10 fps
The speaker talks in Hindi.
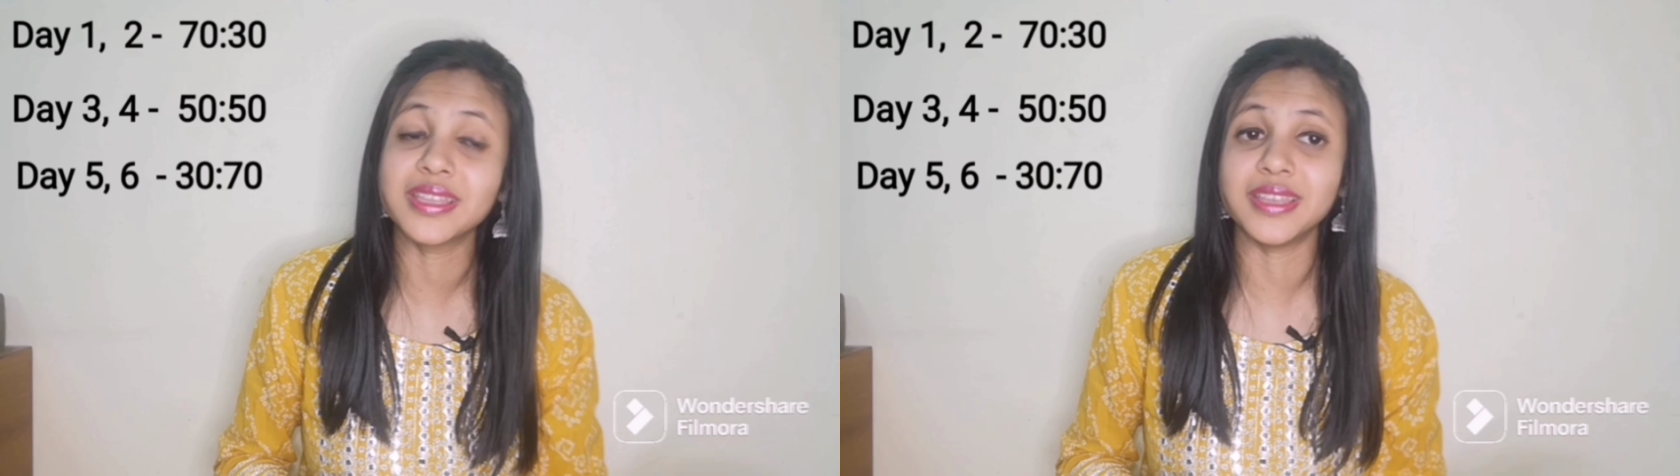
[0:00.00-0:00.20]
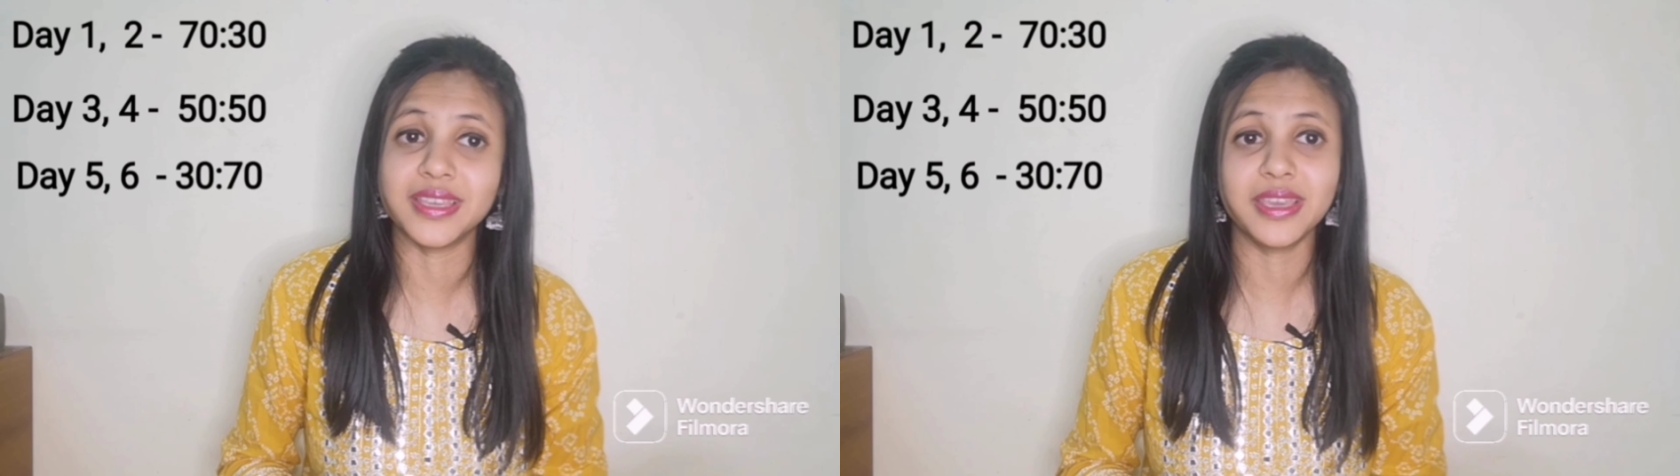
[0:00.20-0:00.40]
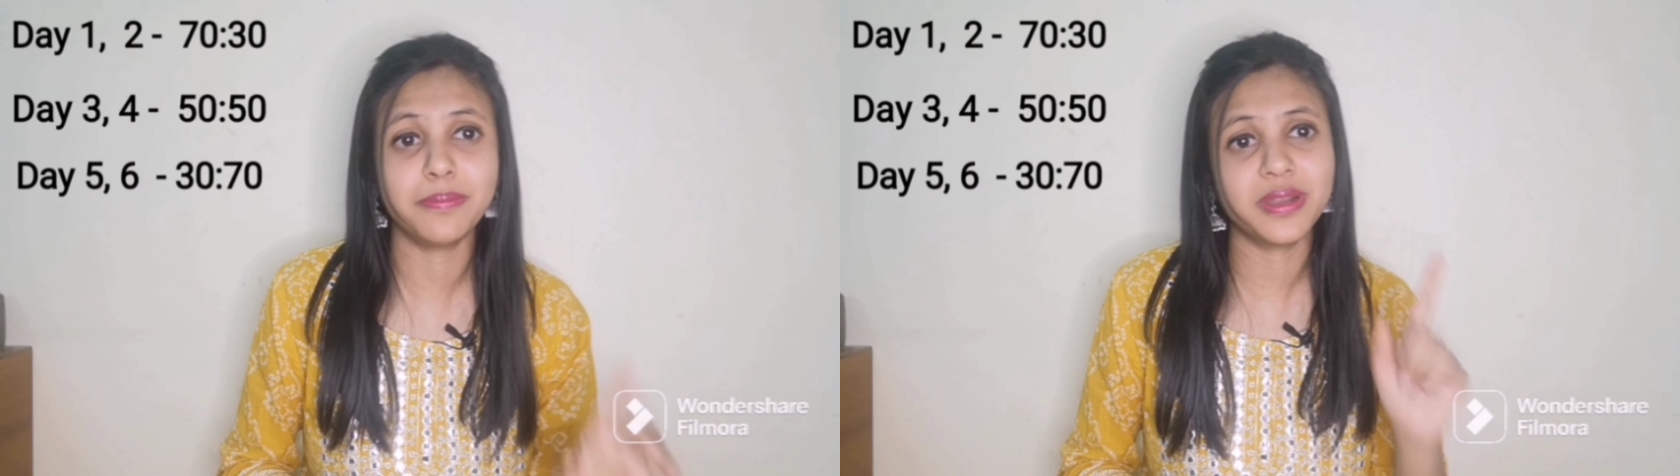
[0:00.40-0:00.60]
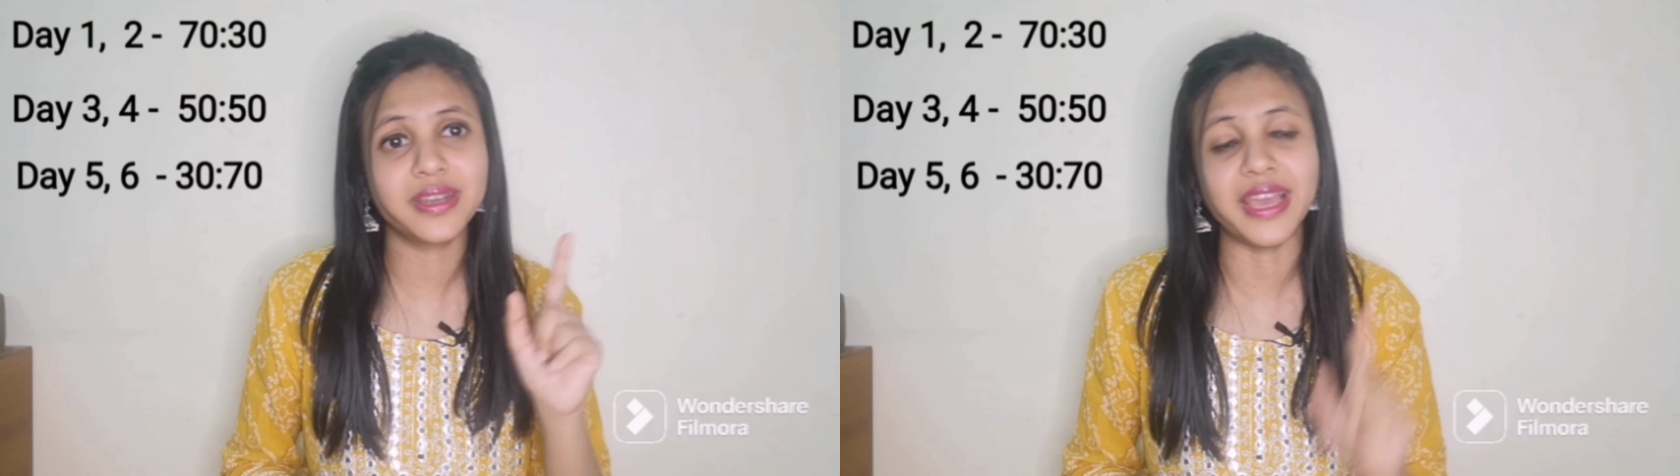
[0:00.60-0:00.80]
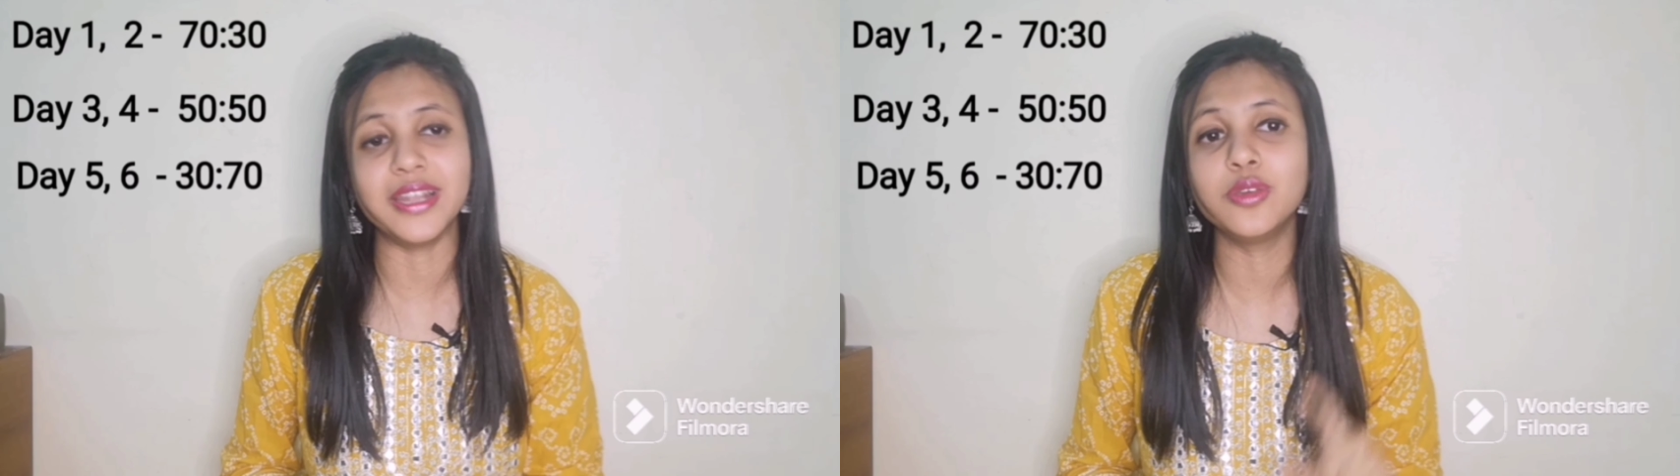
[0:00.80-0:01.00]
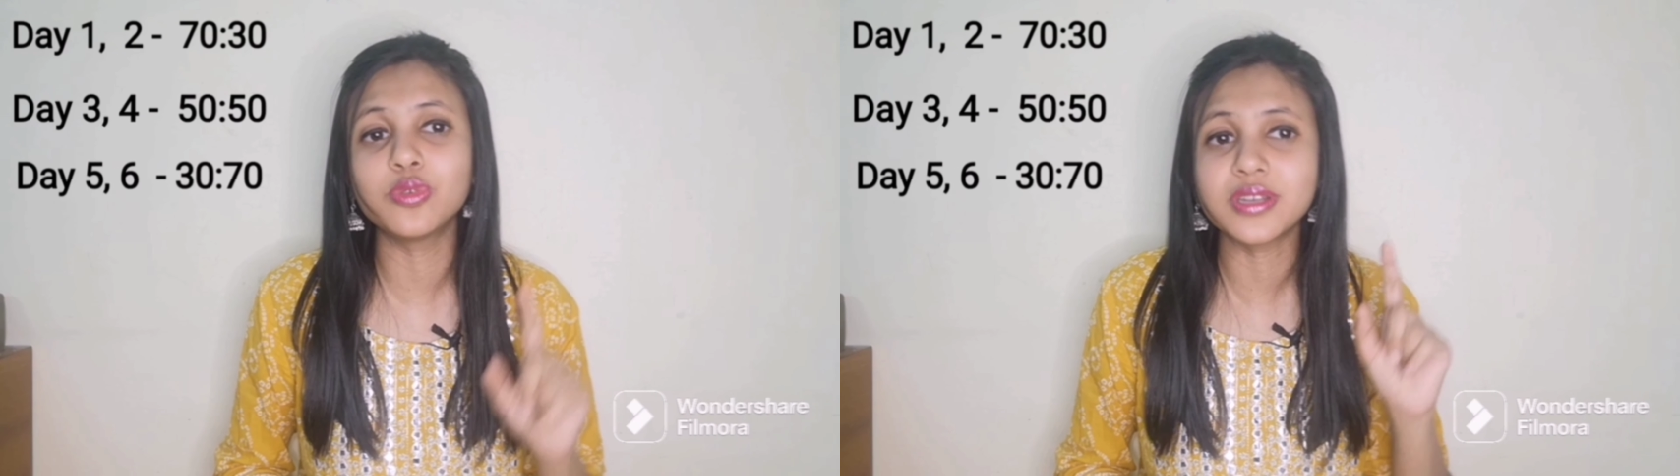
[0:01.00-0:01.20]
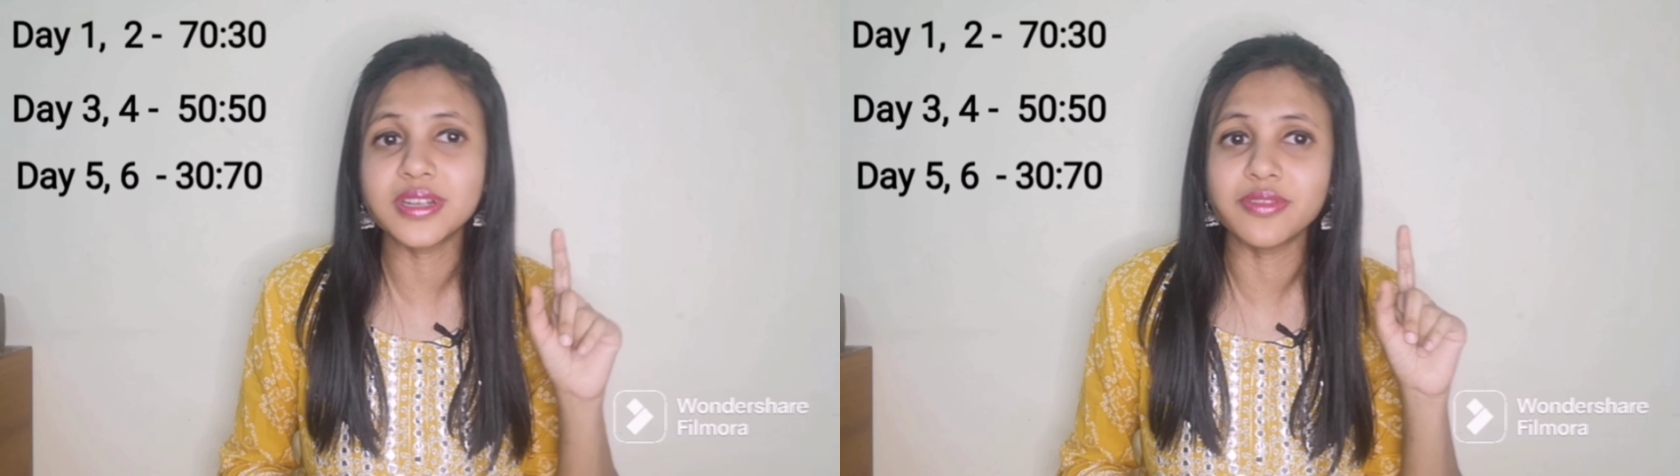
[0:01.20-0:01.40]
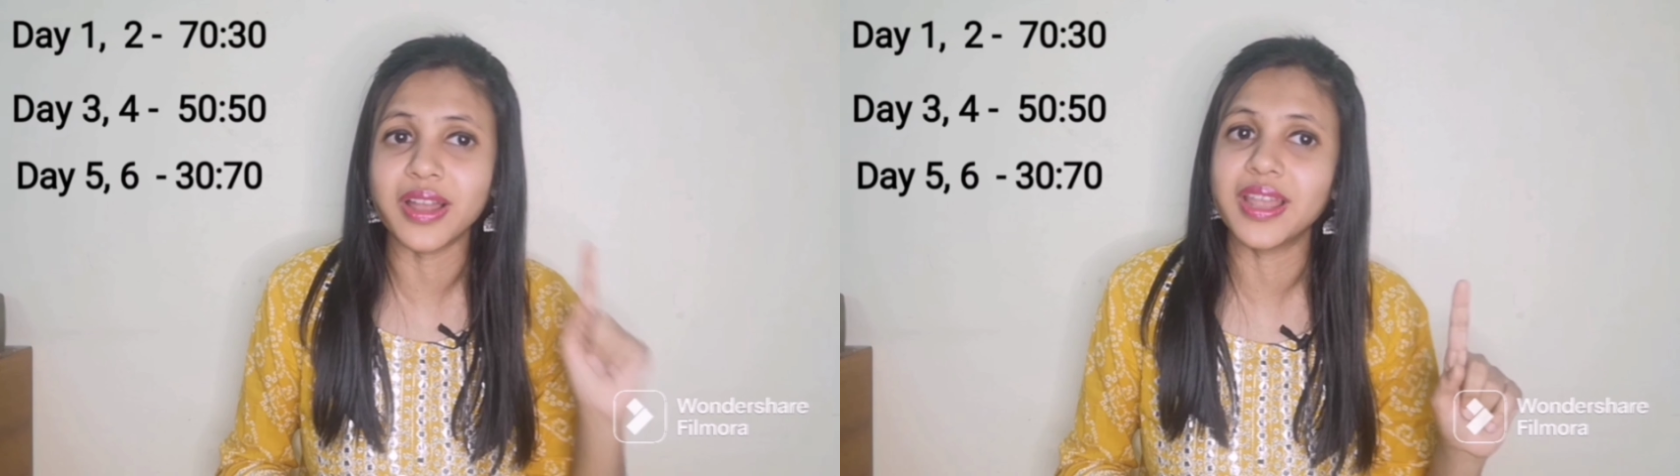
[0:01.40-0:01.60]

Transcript: दे देंगे पर डाइल्यूटेड